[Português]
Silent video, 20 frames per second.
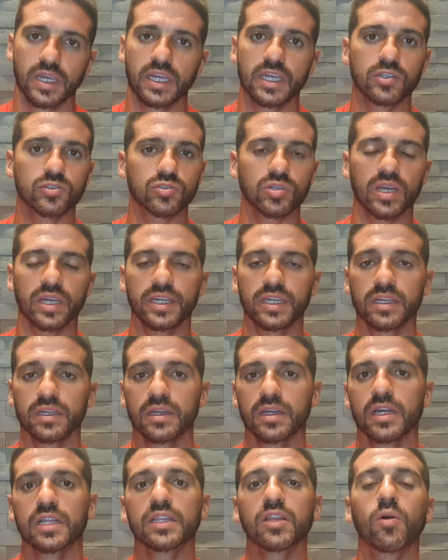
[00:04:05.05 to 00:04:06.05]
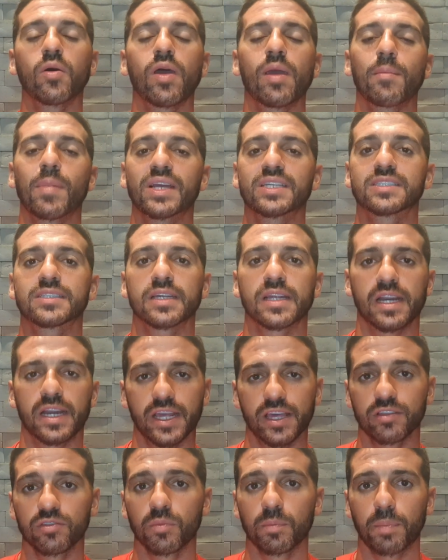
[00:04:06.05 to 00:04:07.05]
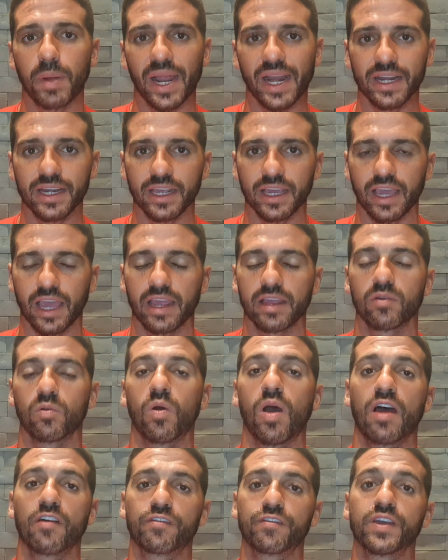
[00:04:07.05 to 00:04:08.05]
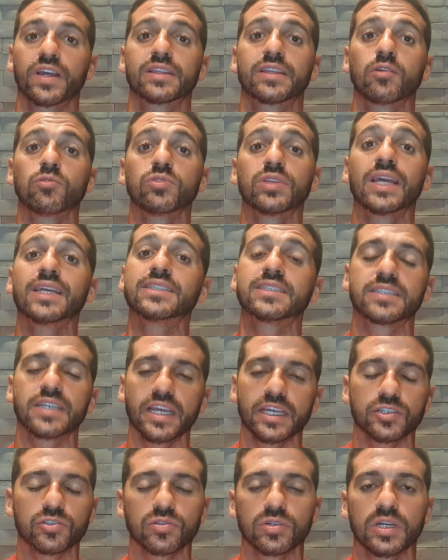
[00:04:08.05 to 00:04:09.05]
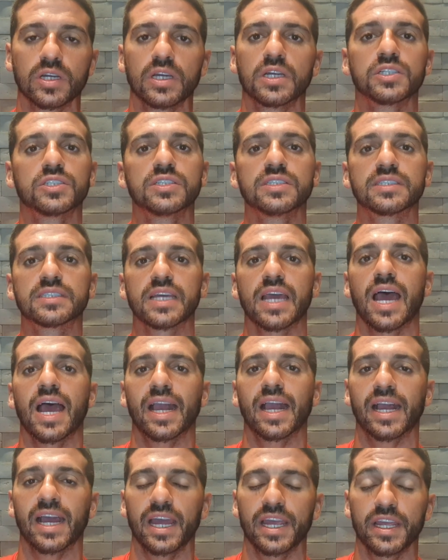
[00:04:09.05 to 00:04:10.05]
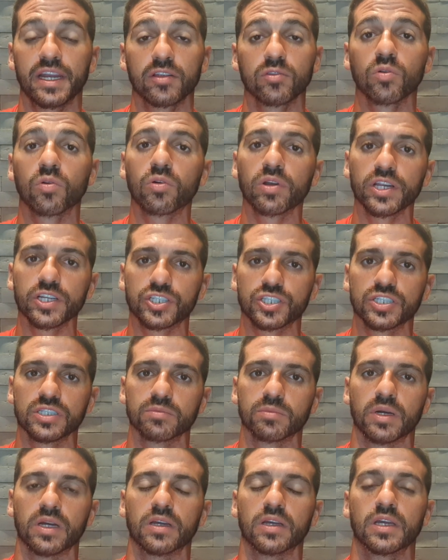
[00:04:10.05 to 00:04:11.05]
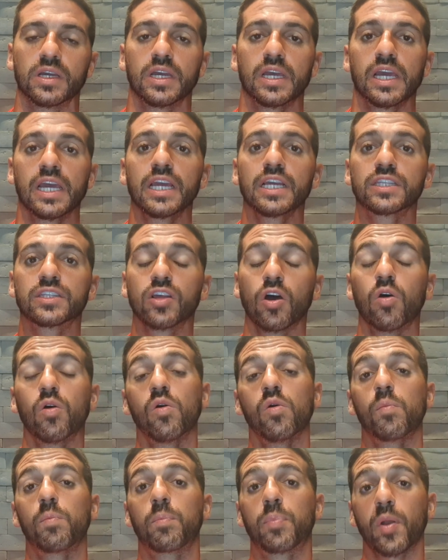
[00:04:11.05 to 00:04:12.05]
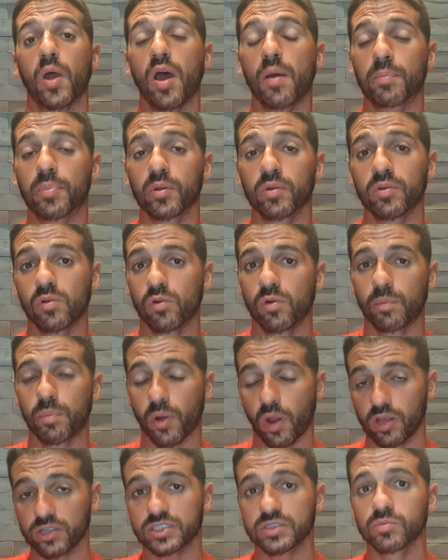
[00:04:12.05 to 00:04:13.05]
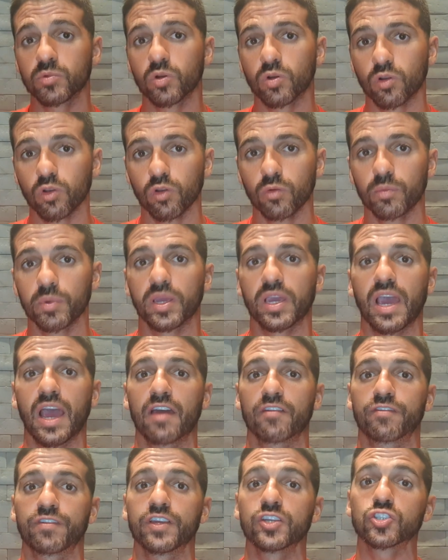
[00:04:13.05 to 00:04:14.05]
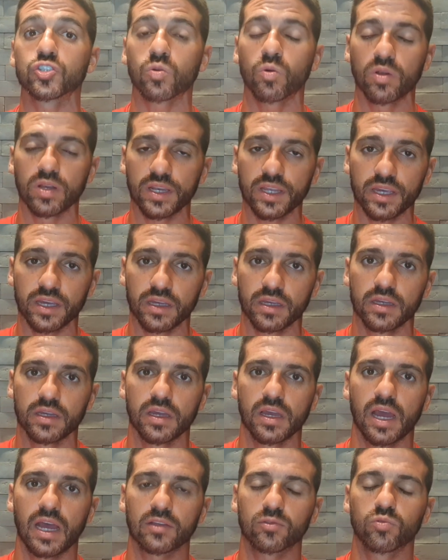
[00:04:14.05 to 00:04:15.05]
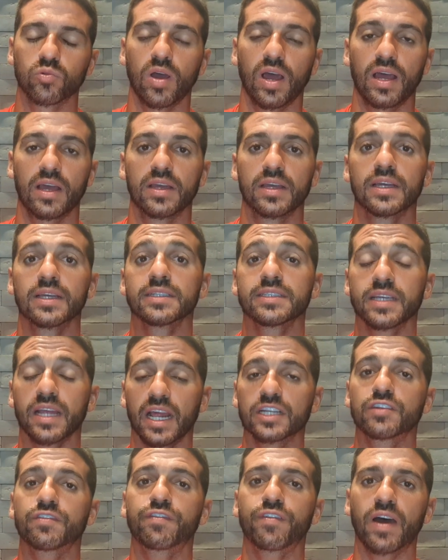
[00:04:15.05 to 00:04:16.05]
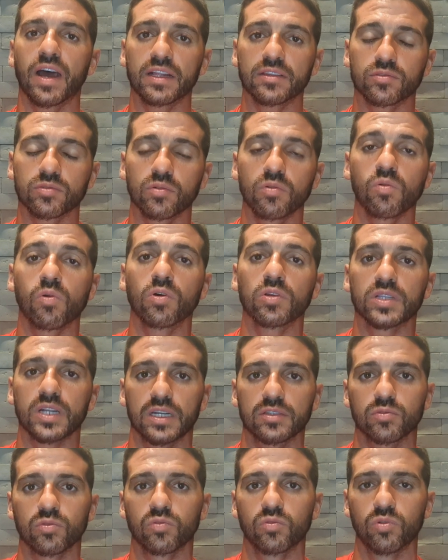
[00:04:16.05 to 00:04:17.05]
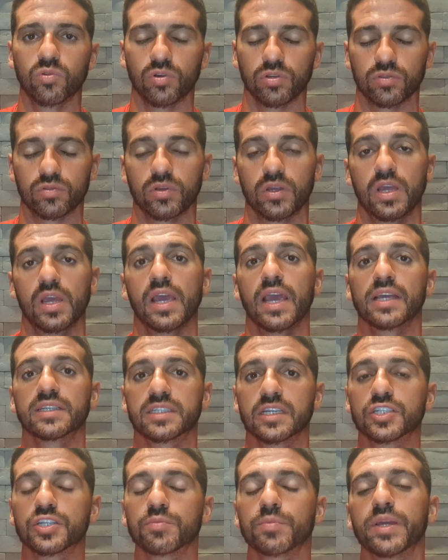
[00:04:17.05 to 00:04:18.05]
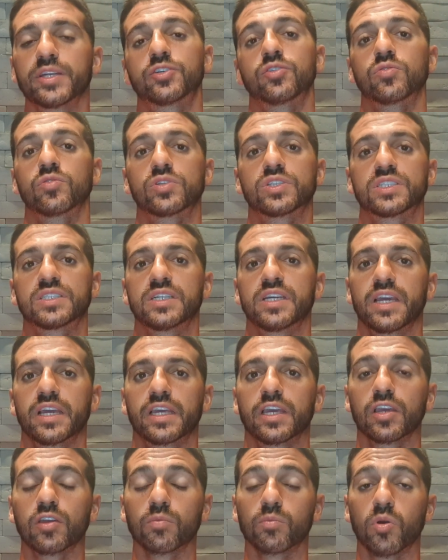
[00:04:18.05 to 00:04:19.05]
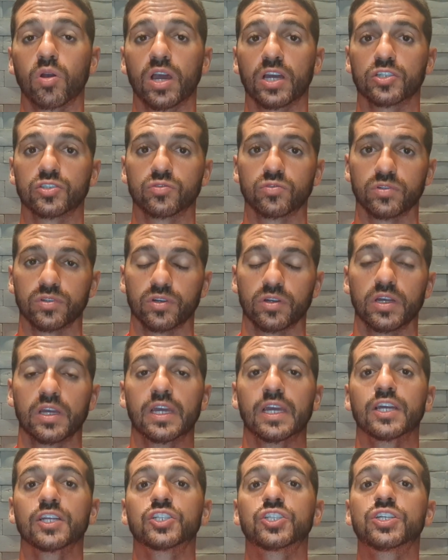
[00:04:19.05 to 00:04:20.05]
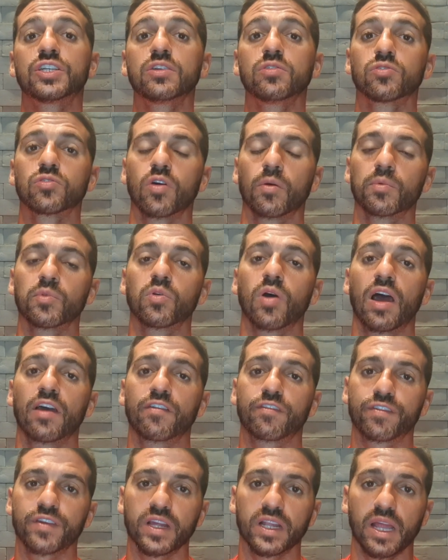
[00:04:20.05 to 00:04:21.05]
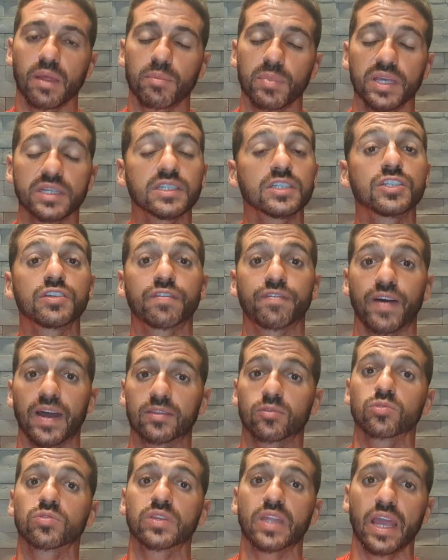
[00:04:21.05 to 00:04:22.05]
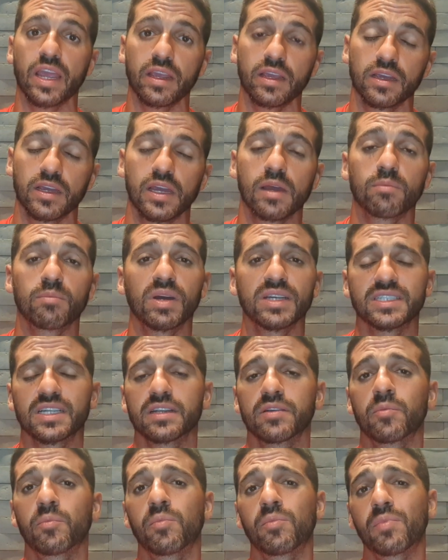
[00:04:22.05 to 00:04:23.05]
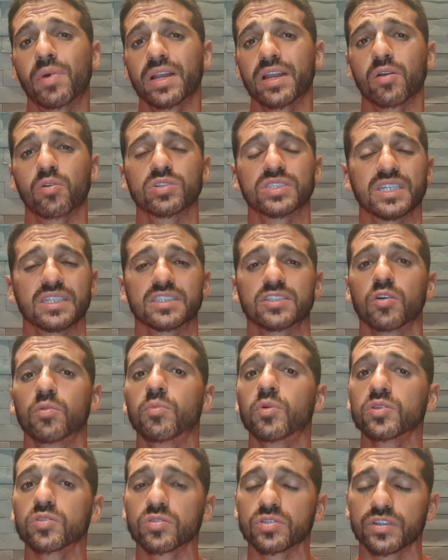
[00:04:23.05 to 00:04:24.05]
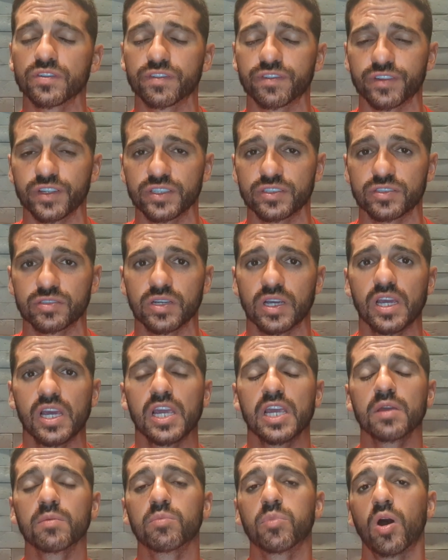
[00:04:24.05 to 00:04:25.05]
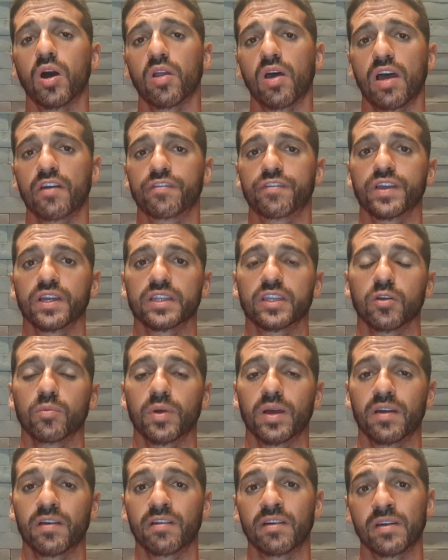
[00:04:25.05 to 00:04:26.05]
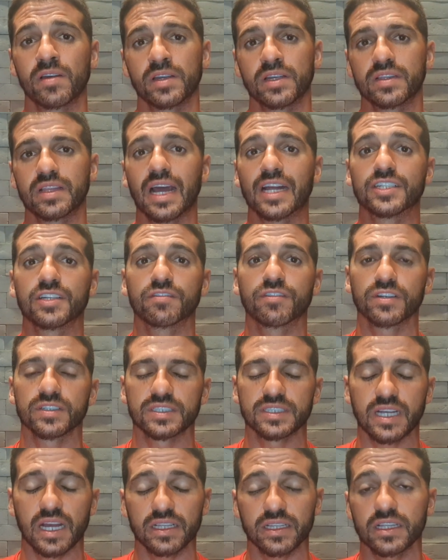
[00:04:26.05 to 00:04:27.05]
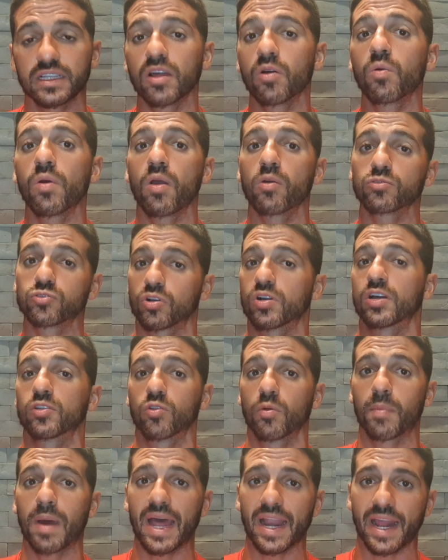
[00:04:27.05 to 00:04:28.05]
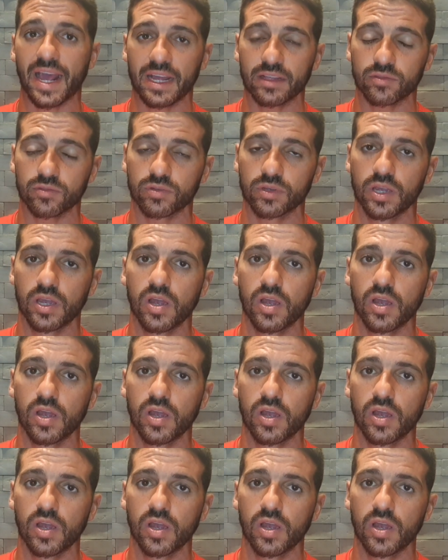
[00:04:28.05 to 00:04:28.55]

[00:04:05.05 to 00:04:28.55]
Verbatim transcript: Isso aí não é mais segredo para ninguém. O Rafinha tem o desejo de encerrar a carreira no Curitiba. Então, o próprio o próximo clube que Rafinha escolher atuar será de fato um contrato curto. Recentemente eu noticiei aqui que o Boca Júnior tinha o nome do Rafinha na mesa, de fato tem, mas é uma negociação muito difícil. Embora o Rafinha tenha uma idade avançada, não é um jogador barato.